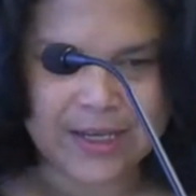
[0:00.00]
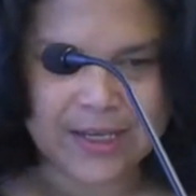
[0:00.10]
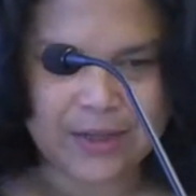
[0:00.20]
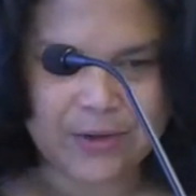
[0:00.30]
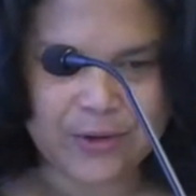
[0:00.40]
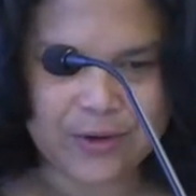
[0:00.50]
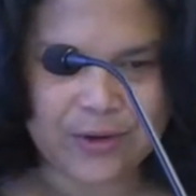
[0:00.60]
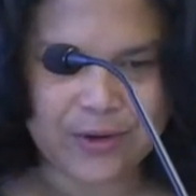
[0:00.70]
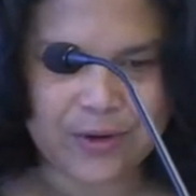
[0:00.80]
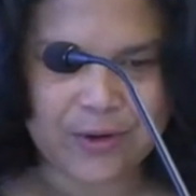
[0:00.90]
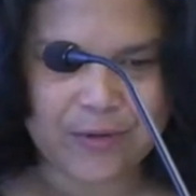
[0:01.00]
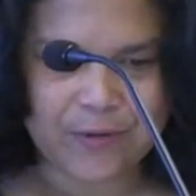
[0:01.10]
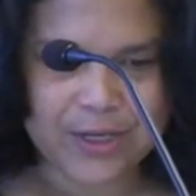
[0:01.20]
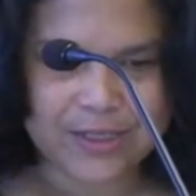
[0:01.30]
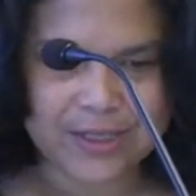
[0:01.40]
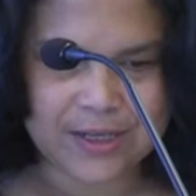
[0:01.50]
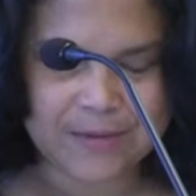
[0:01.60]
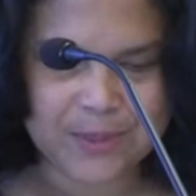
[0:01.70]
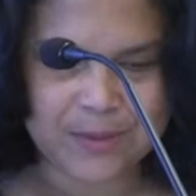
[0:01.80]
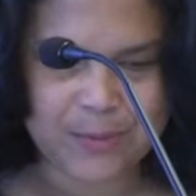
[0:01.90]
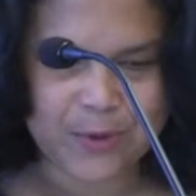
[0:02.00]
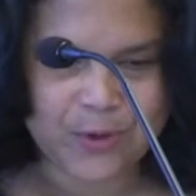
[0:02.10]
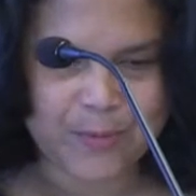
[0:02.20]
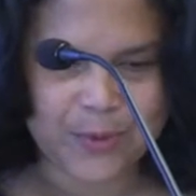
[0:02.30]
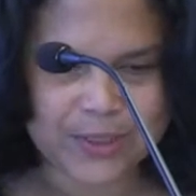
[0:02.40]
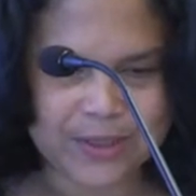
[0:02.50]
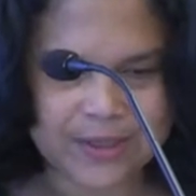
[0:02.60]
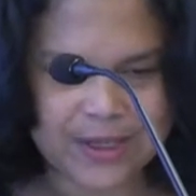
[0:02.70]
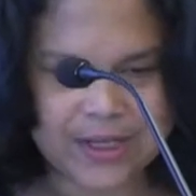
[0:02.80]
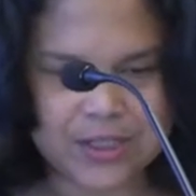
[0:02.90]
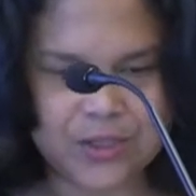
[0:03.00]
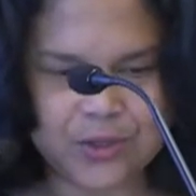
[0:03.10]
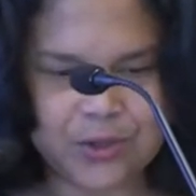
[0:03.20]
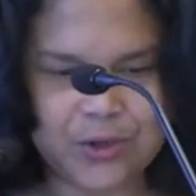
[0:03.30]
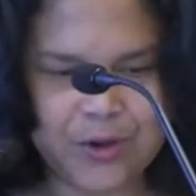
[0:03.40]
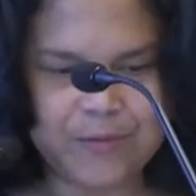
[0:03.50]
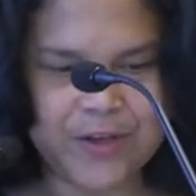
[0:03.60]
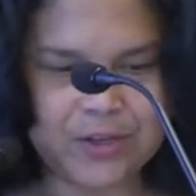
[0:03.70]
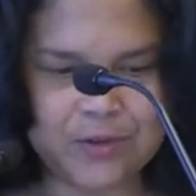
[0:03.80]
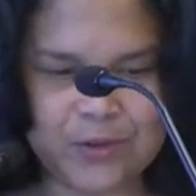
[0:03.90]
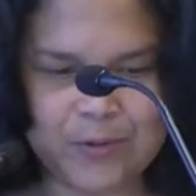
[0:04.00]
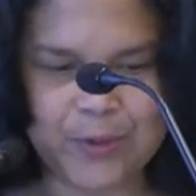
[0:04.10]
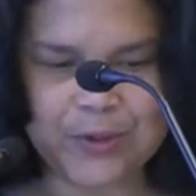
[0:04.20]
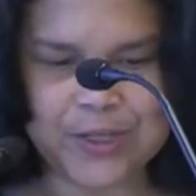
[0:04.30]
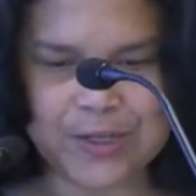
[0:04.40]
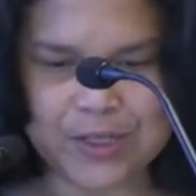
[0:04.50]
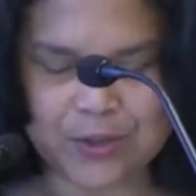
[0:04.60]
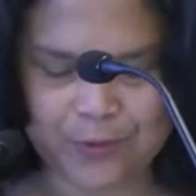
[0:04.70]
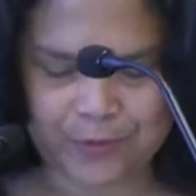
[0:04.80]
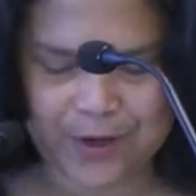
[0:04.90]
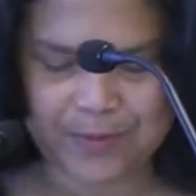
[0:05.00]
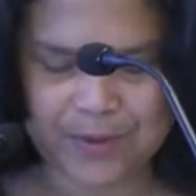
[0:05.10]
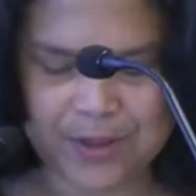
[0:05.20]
Et donc, euh, voici un petit peu le pourcentage d'hommes versus le pourcentage de femmes